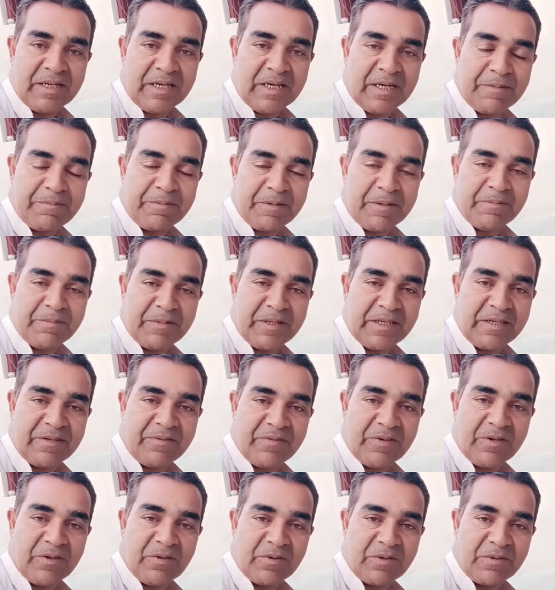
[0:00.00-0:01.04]
आप हमारे
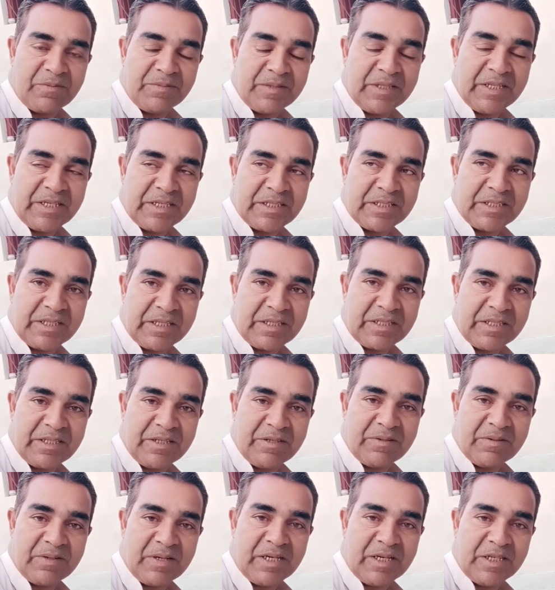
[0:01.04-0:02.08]
ब्लॉग में देख सकते
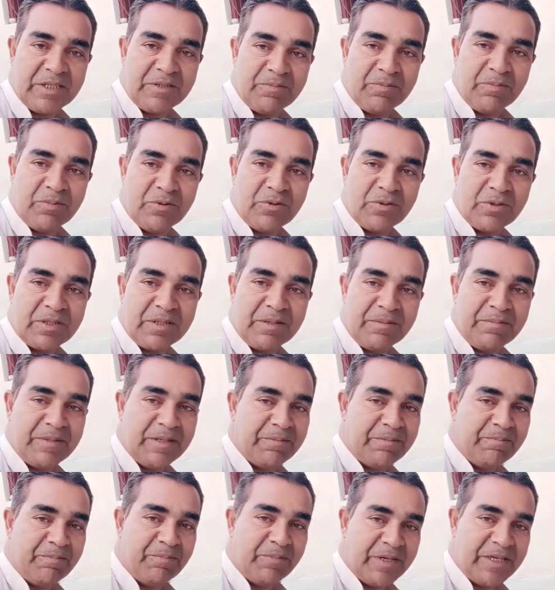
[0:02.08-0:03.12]
हो आज बहुत
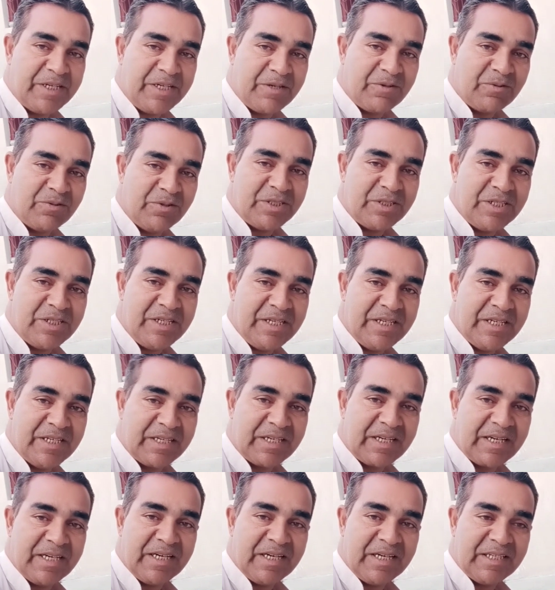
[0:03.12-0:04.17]
हमें बड़ी खुशी है
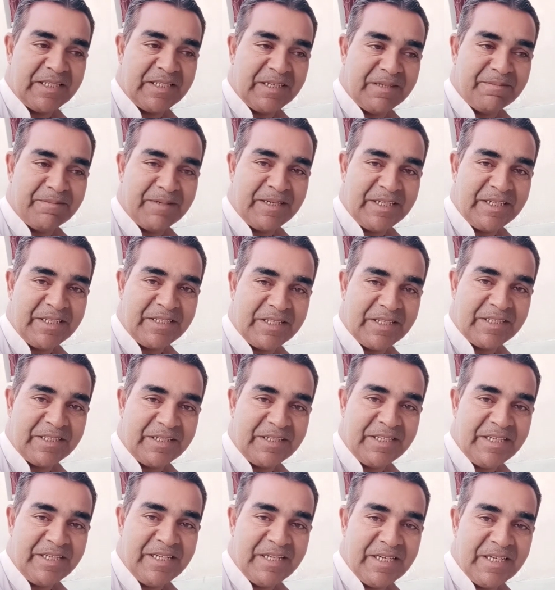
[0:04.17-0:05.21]
कि आज हमारी
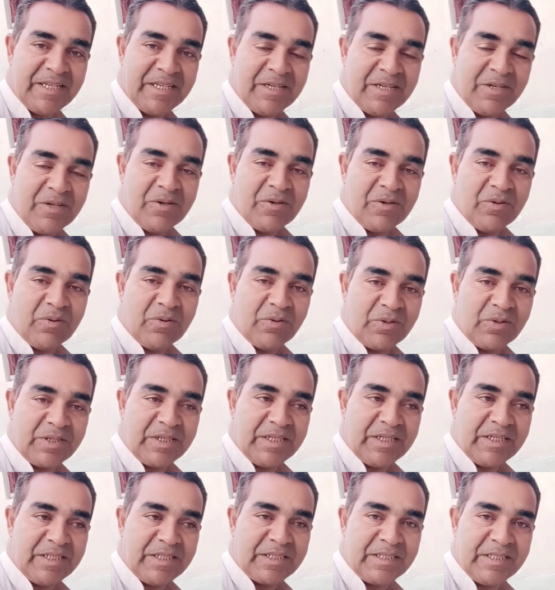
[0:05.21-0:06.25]
थदड़ी है और
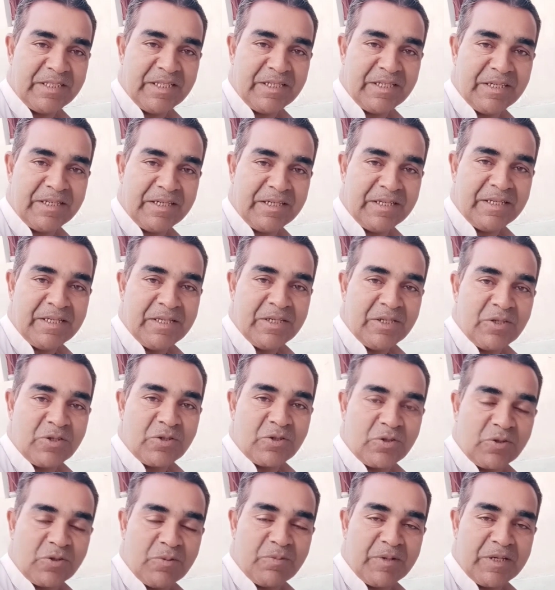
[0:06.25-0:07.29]
इस दिन
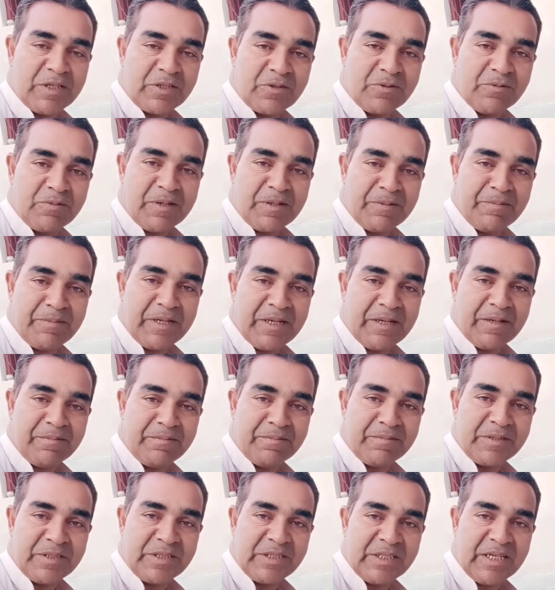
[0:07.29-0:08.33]
सुबह सुबह में
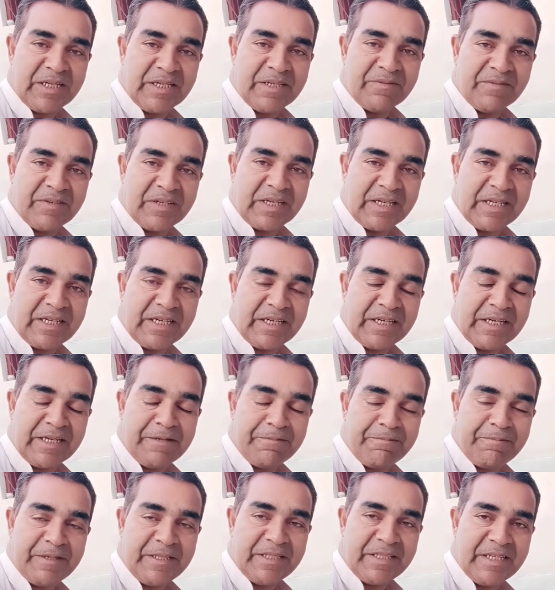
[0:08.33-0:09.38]
हम चाय वगैरह
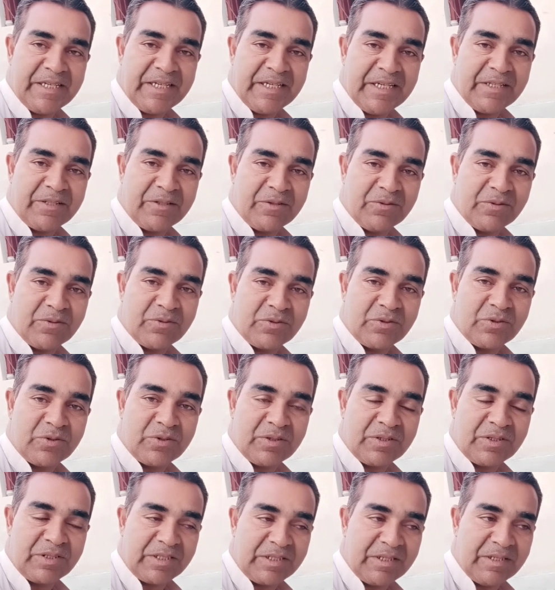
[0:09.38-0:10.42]
नहीं पीते हैं तो,
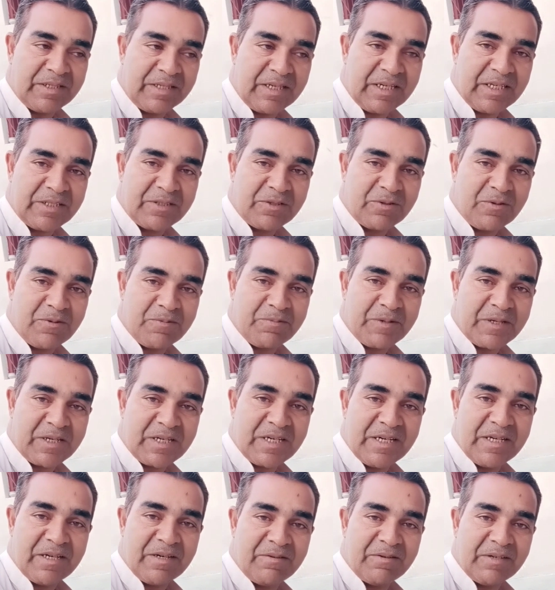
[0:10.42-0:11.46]
तो रात को
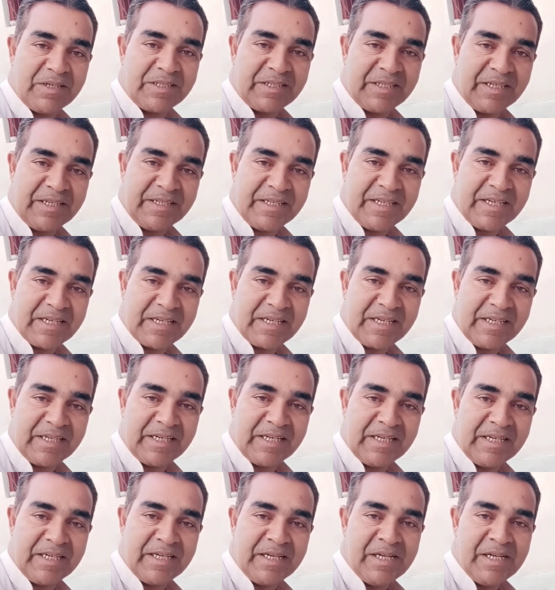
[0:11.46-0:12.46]
पकाया हुआ ठंडा खाना